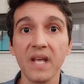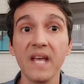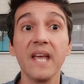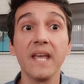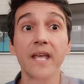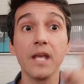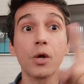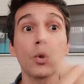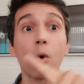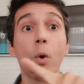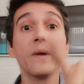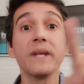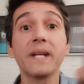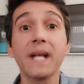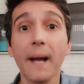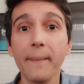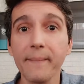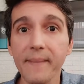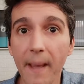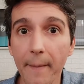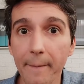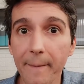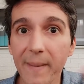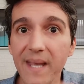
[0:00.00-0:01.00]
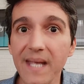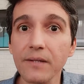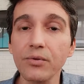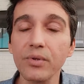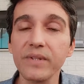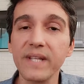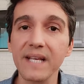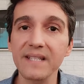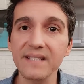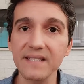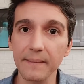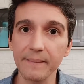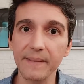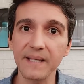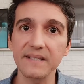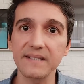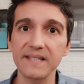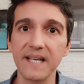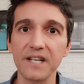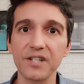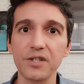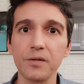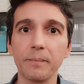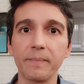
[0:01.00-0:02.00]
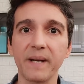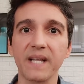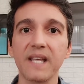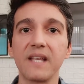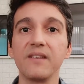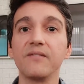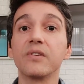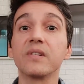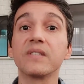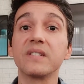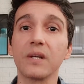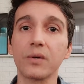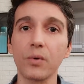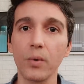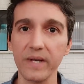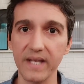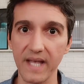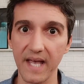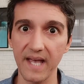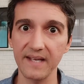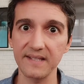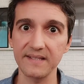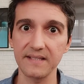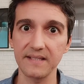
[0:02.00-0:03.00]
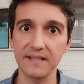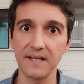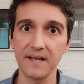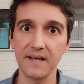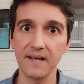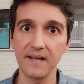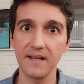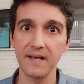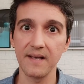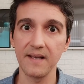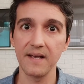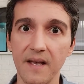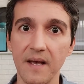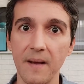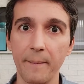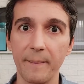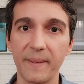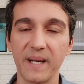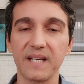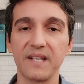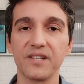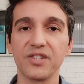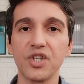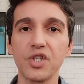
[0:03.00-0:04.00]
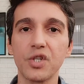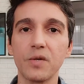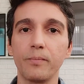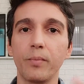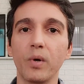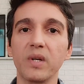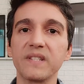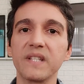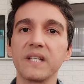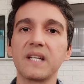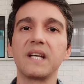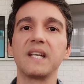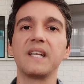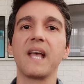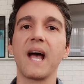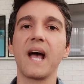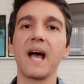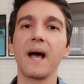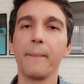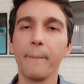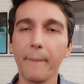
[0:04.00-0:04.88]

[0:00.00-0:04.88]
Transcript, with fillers: e com o encaminhamento dessa mensagem para quem você conhece, para que a gente possa criar,